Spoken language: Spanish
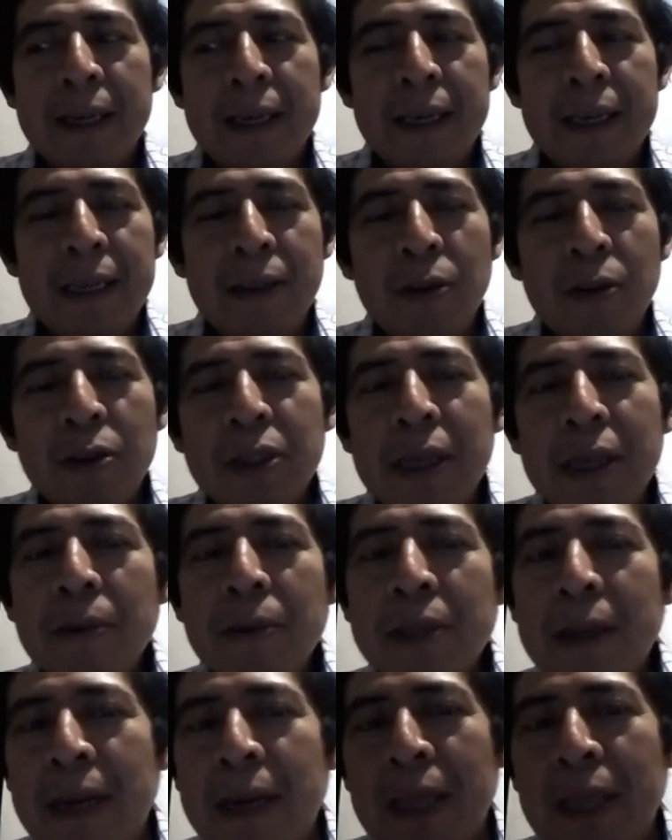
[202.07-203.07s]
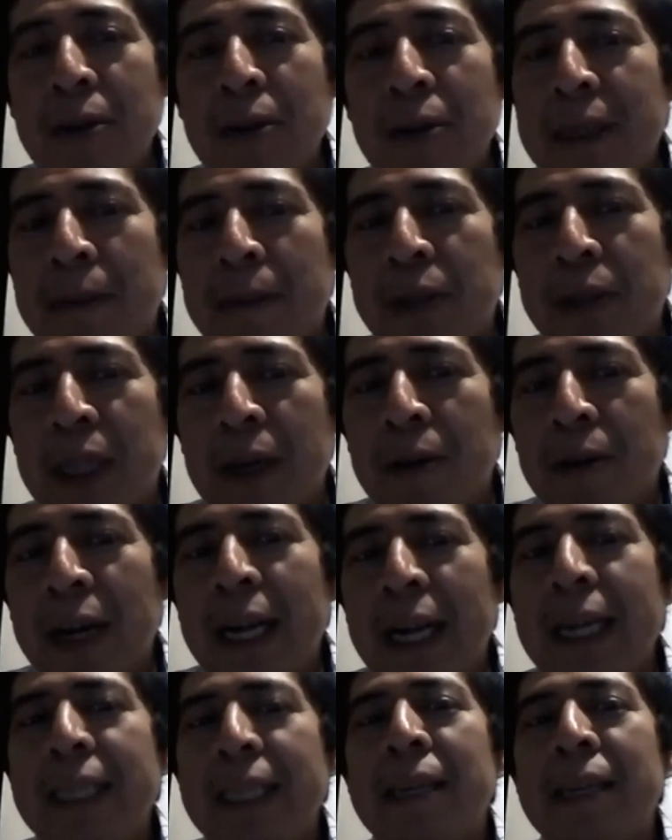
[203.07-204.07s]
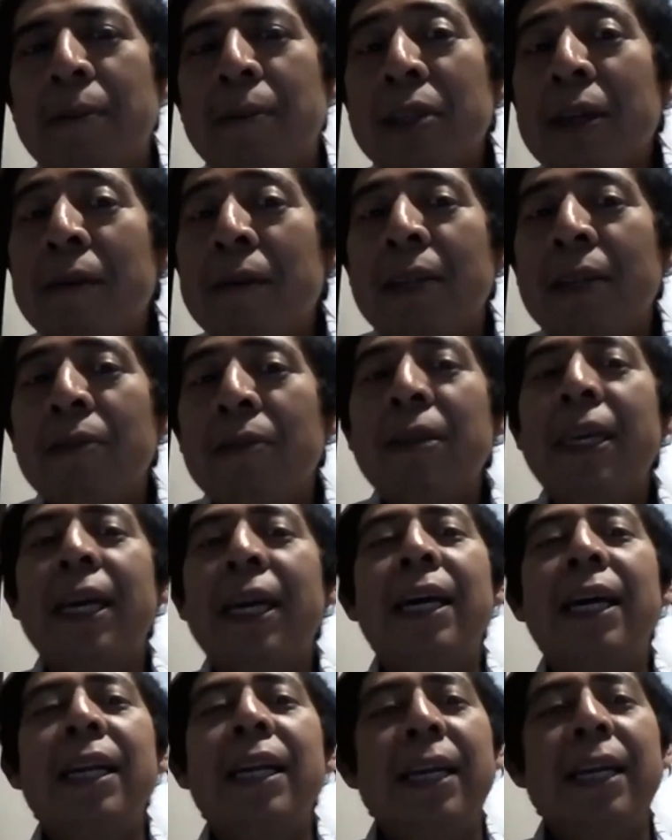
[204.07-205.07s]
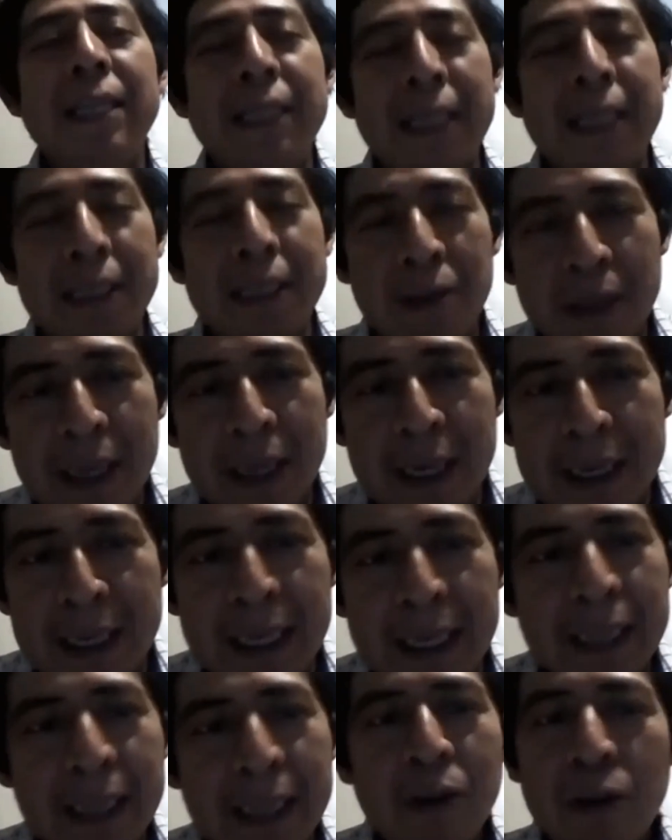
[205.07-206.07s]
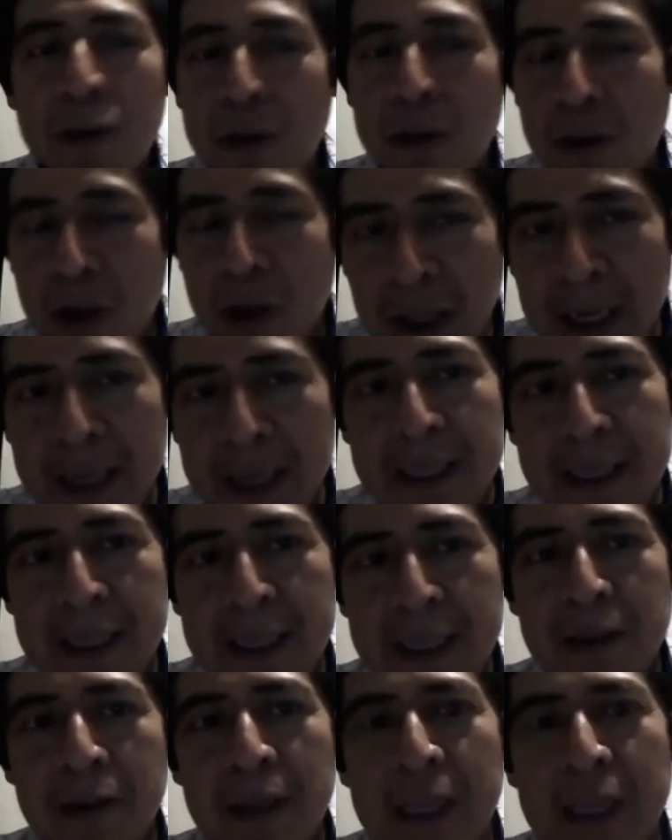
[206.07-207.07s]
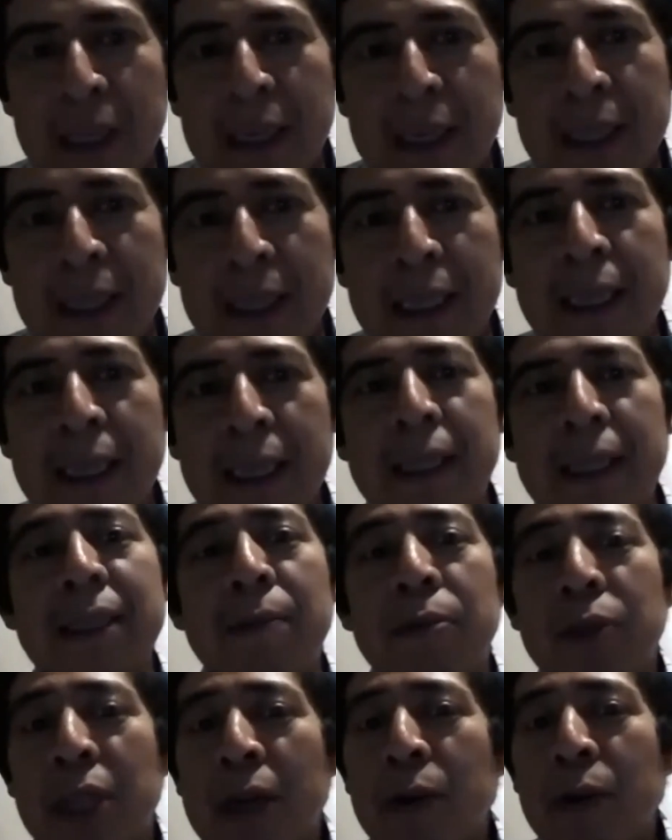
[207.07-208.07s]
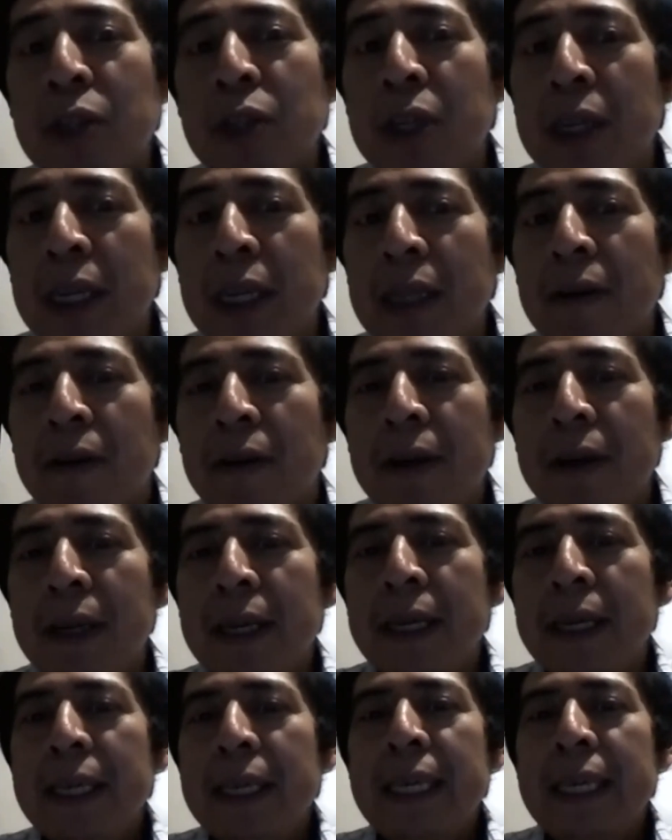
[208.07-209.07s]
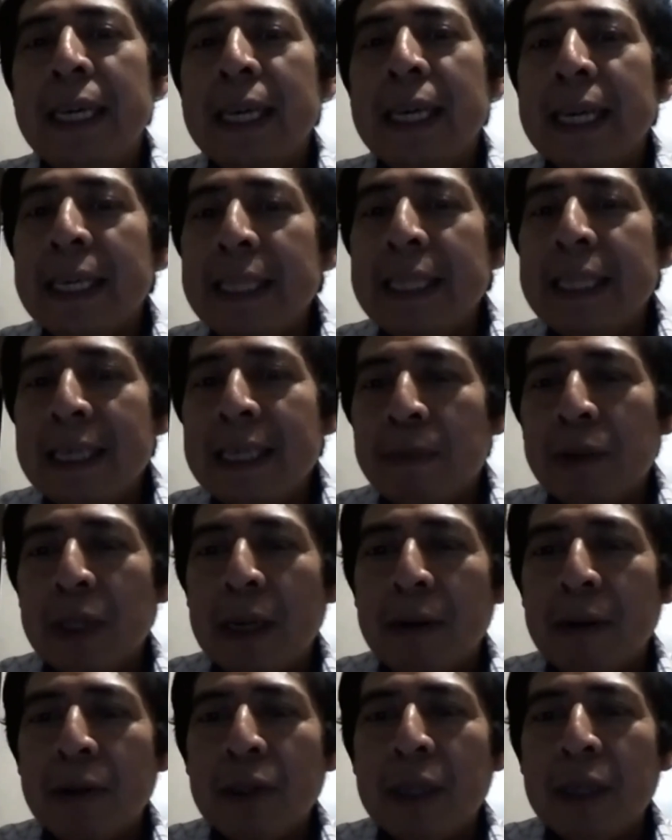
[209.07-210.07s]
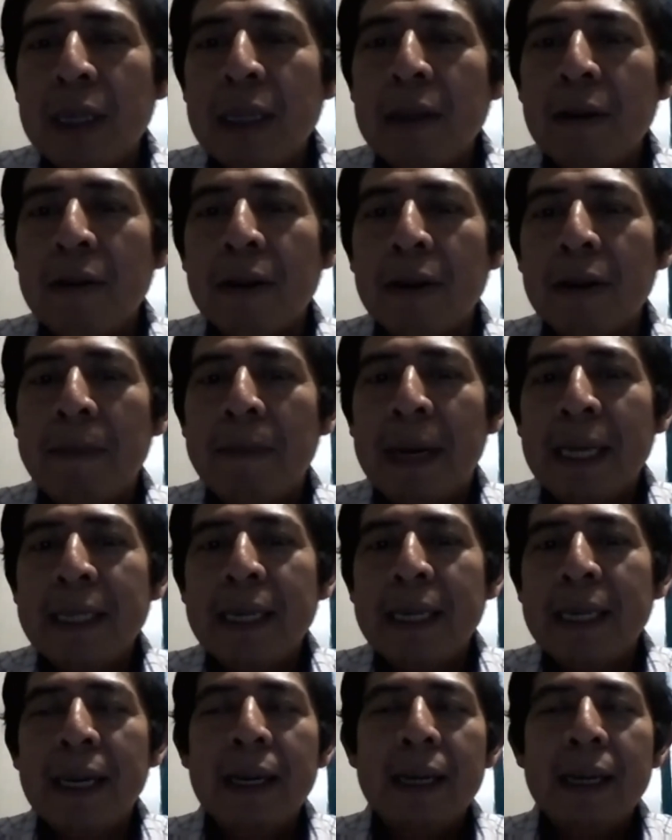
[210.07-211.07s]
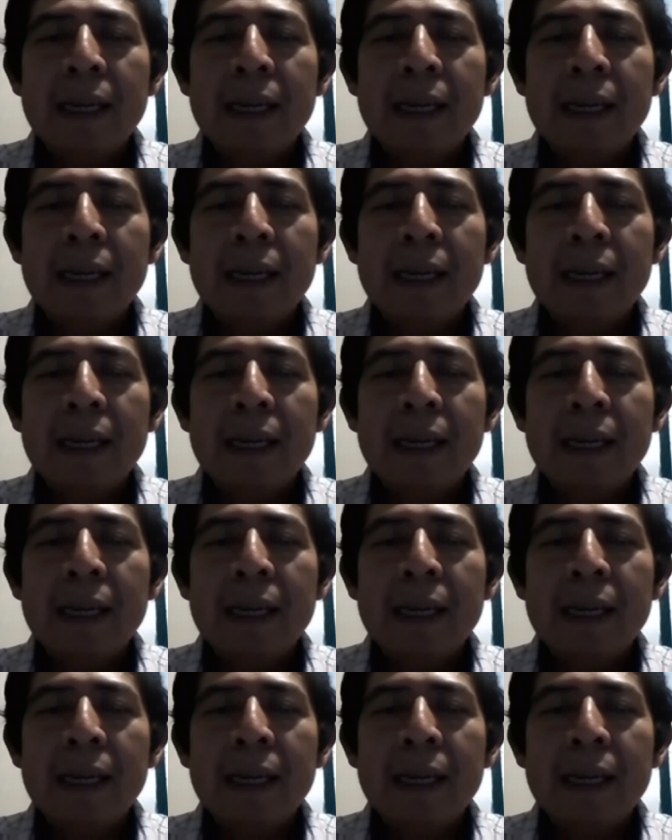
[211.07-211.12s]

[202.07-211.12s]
Eh, no estamos hablando del zapoteco oral, estamos hablando ya la intencionalidad, con toda la intencionalidad del zapoteco escrito. Y en ese zapoteco escrito lo que pasa